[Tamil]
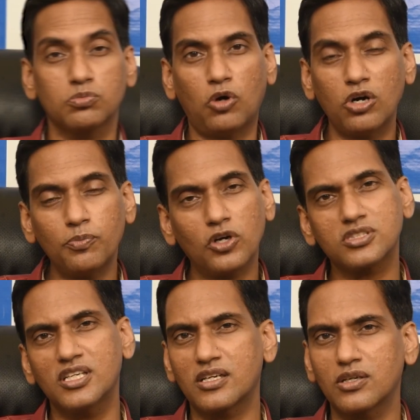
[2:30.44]
ஸ்மால்
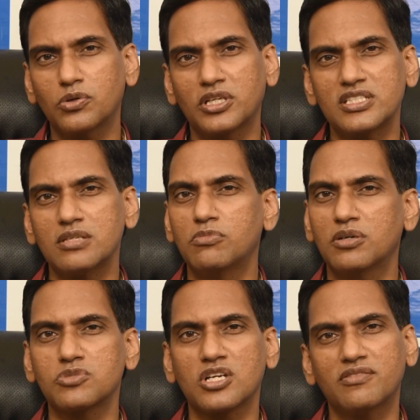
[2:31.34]
பாக்ஸில் இருக்கக்கூடிய
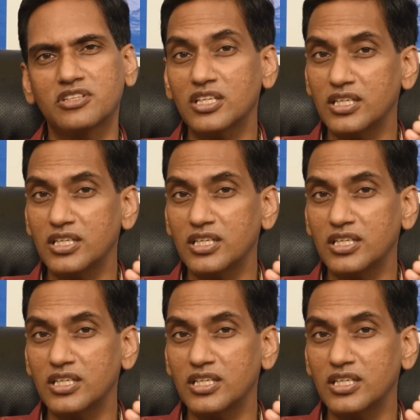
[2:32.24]
சிம்டம்ஸ்லாம் வந்து